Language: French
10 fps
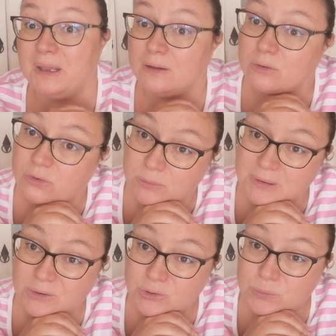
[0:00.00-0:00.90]
paire de
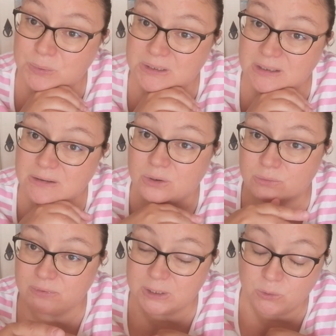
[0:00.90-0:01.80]
semelles orthopédiques
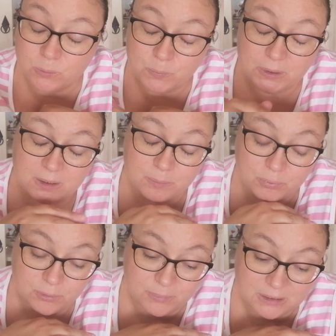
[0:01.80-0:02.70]
qu'on va couper
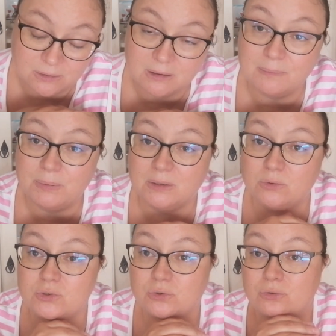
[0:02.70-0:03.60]
pour mettre dans la
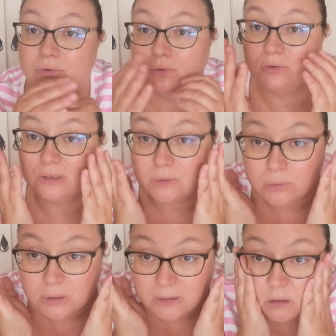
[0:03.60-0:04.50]
paire de chaussures de
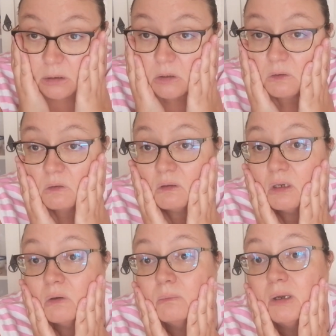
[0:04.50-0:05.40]
sécurité.
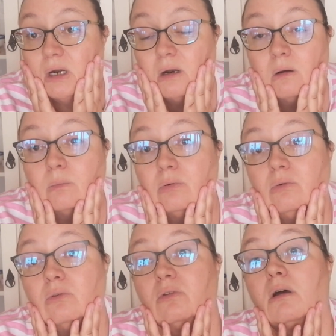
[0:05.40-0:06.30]
150 balles en
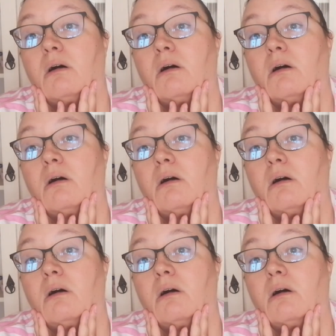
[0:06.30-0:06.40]
plus.